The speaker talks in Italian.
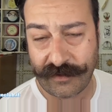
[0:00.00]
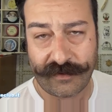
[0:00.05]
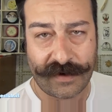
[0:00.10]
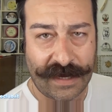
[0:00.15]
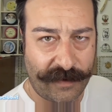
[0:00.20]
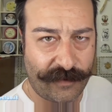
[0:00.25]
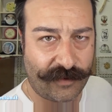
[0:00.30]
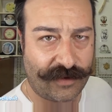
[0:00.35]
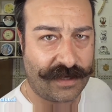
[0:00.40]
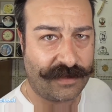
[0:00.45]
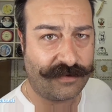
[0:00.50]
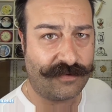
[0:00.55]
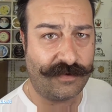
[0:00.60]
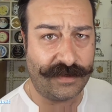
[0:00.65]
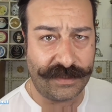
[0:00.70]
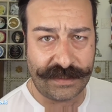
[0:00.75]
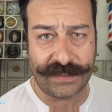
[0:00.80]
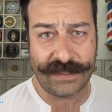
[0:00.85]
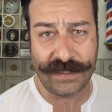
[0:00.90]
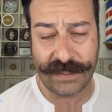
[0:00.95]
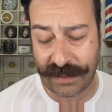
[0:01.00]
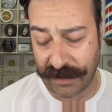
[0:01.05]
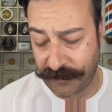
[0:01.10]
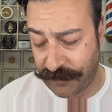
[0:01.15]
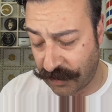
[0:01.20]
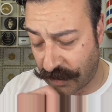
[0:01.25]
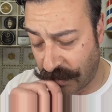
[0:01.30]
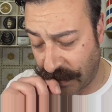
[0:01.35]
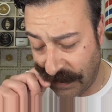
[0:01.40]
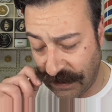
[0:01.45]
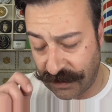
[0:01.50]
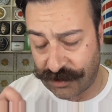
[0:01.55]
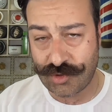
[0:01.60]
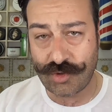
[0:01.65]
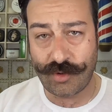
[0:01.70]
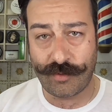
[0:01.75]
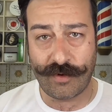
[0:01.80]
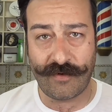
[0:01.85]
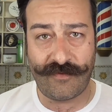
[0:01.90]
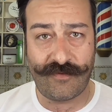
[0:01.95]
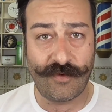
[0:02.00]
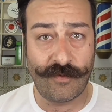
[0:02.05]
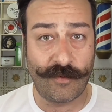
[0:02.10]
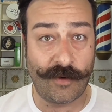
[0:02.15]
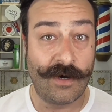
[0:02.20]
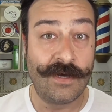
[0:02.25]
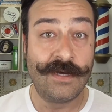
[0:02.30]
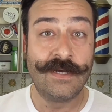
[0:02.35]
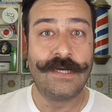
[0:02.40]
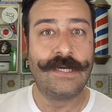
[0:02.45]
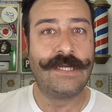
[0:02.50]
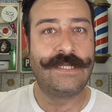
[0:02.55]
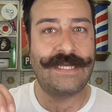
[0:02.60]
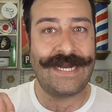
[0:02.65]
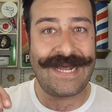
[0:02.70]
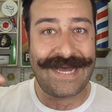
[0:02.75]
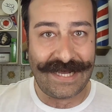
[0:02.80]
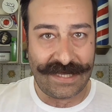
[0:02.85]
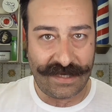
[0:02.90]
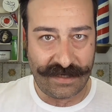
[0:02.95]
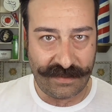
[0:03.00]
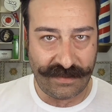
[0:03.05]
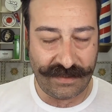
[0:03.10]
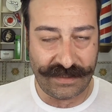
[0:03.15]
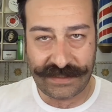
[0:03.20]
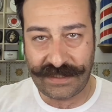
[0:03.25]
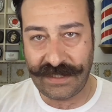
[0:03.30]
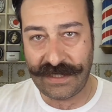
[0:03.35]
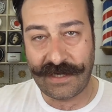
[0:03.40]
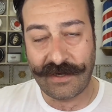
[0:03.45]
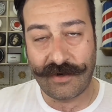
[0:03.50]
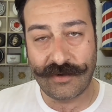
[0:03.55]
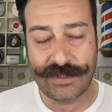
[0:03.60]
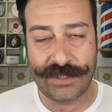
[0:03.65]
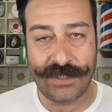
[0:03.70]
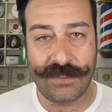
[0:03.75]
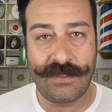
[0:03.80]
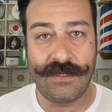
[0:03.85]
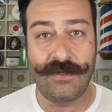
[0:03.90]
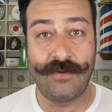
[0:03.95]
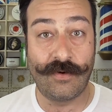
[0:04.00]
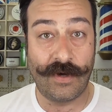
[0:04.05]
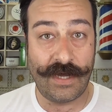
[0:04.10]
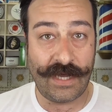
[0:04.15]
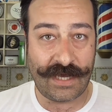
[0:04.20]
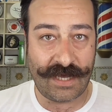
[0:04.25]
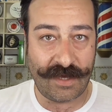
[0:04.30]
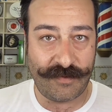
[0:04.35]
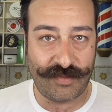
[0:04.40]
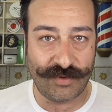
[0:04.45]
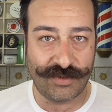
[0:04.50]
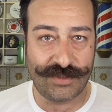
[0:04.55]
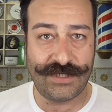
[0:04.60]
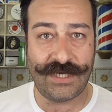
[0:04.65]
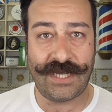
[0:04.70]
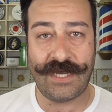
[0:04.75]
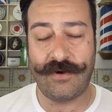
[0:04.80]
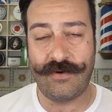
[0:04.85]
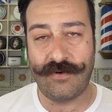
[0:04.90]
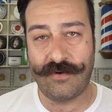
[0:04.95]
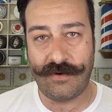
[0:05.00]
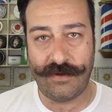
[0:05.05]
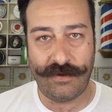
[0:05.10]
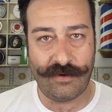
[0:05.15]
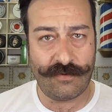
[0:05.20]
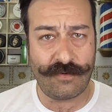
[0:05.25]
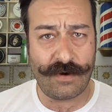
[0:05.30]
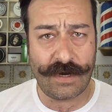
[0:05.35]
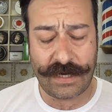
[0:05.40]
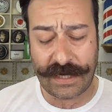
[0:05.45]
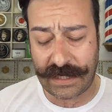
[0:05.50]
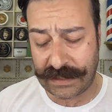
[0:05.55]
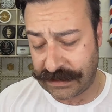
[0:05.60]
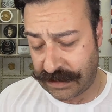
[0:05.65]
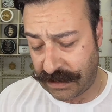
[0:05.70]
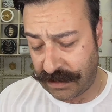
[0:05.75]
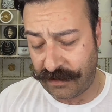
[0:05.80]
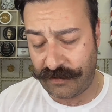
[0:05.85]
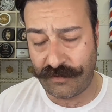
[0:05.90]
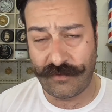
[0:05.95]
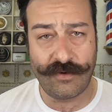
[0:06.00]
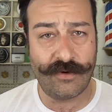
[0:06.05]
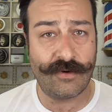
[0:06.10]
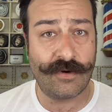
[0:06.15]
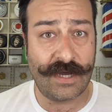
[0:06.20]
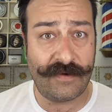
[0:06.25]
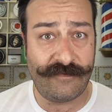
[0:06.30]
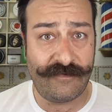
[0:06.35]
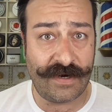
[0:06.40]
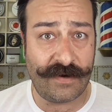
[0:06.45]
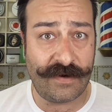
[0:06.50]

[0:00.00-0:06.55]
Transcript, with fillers: Io non amo tanto gli stick, però il suo profumo tra gli stick che ho sentito e che posseggo io qua a casa è l'unico che